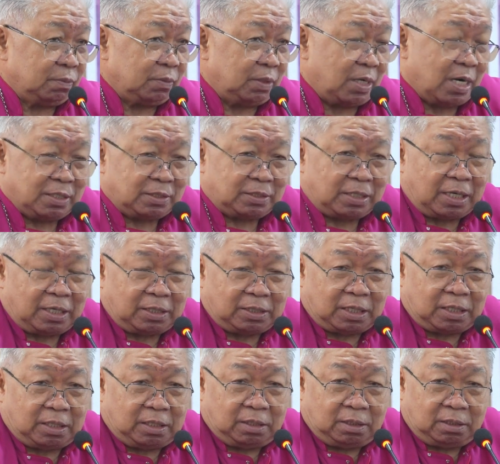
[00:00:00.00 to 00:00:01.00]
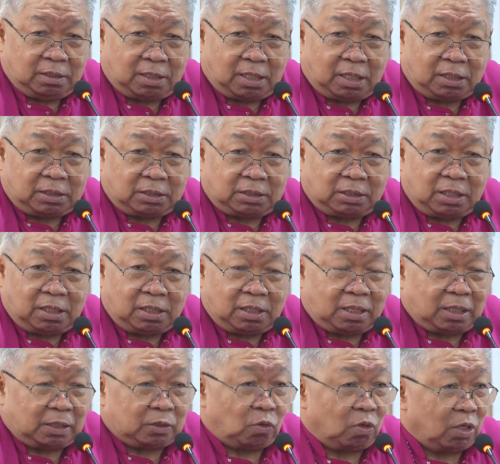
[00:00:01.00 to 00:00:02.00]
Dan saya jadi Kristen
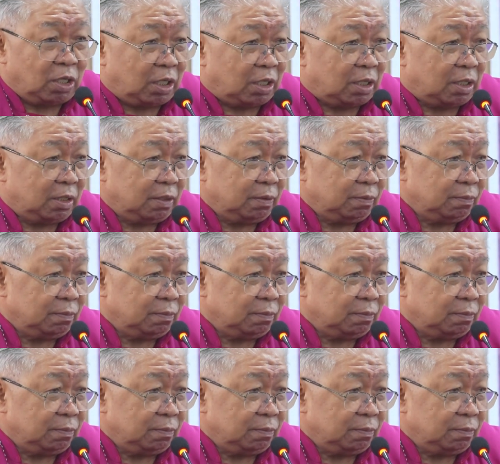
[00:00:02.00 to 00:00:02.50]
Katolik.